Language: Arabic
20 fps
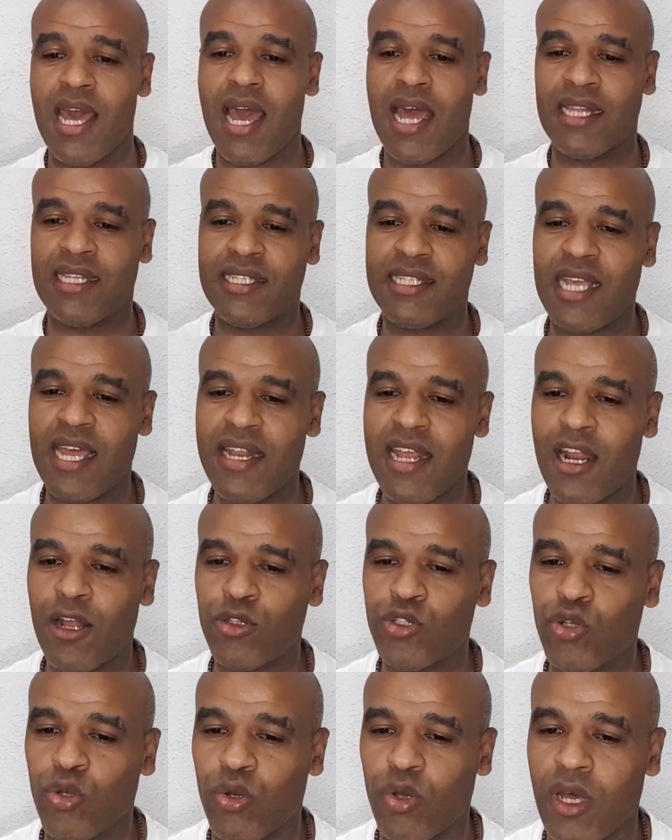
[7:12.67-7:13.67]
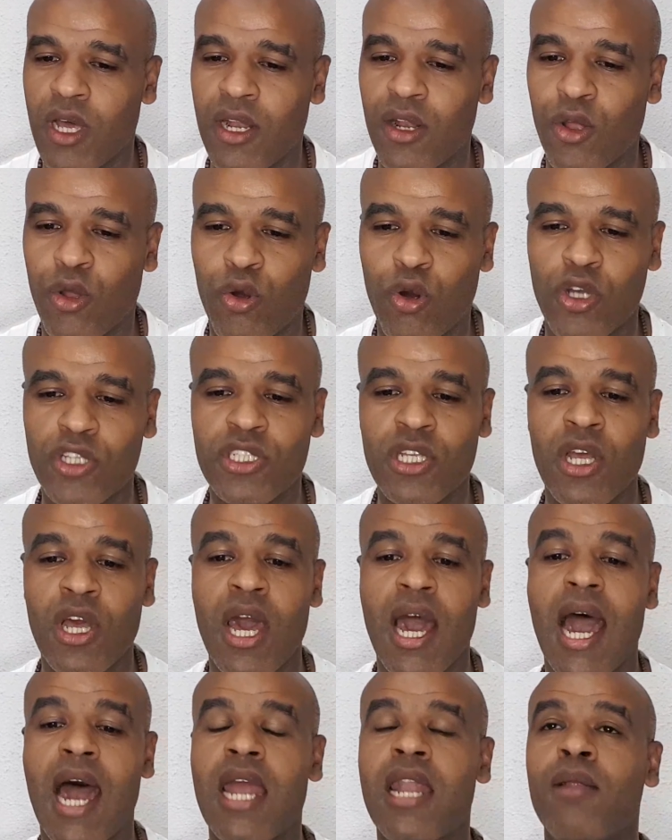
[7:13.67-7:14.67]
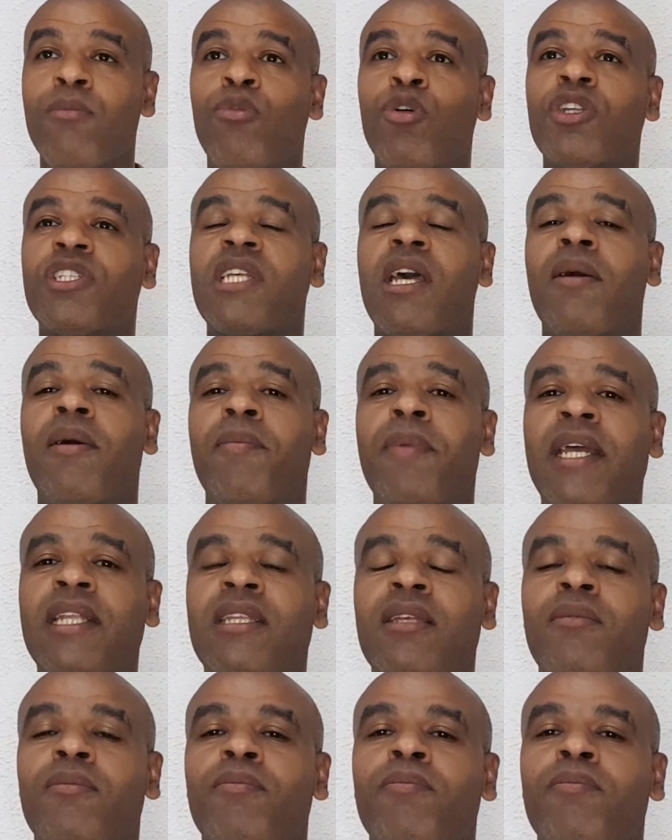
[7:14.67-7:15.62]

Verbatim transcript: الثاني الأخوت المرتبط